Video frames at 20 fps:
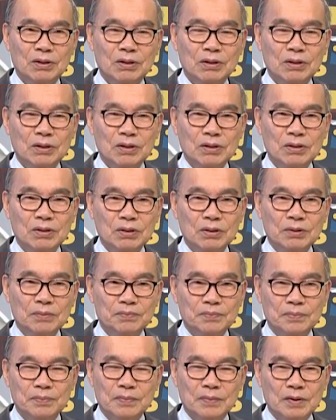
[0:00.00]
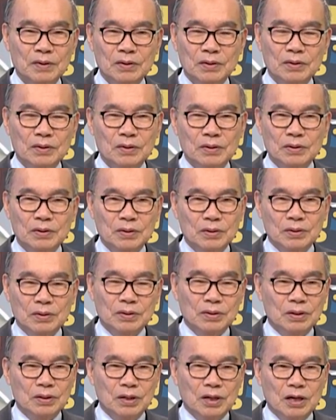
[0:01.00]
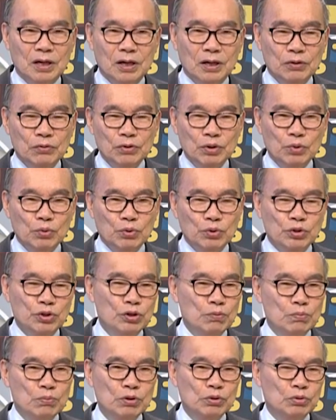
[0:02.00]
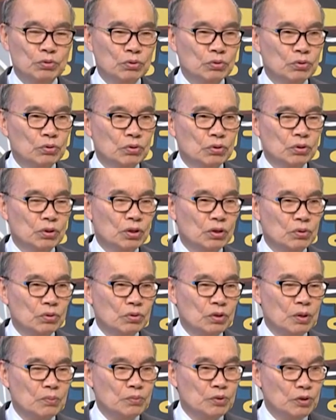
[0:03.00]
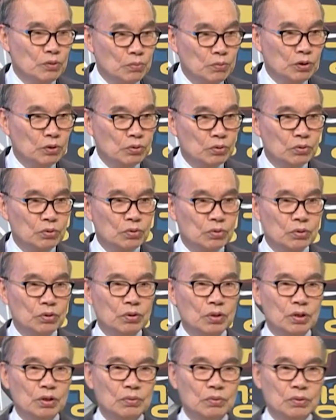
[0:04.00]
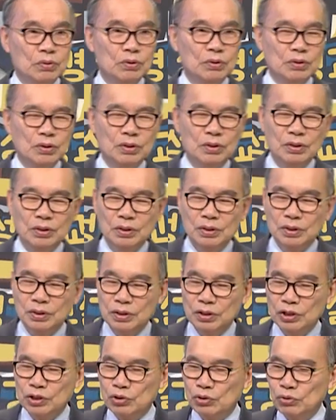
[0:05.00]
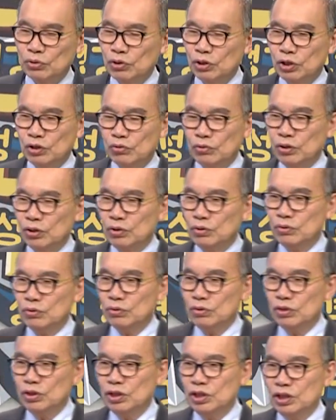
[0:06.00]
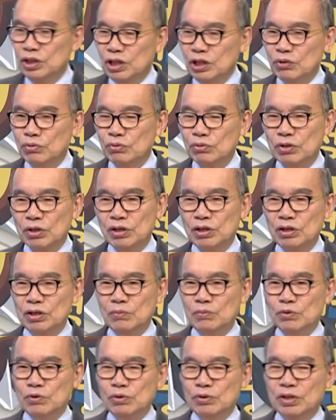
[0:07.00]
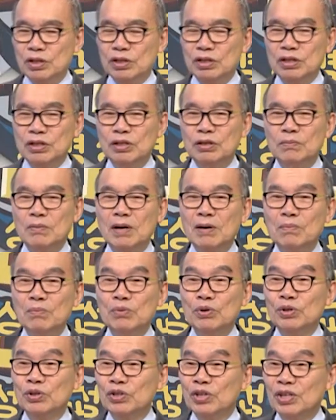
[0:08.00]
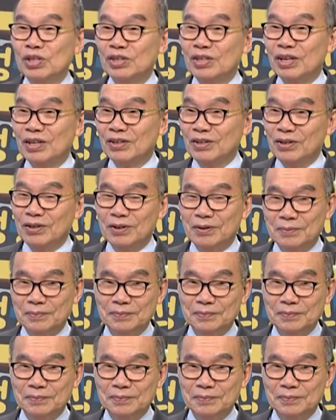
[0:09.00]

그래서 하루에 5,000명도 늘어나고 3,000명도 늘어나고 초대교회 교인이 예루살렘 교인 한 2만 명 됐다 그래요.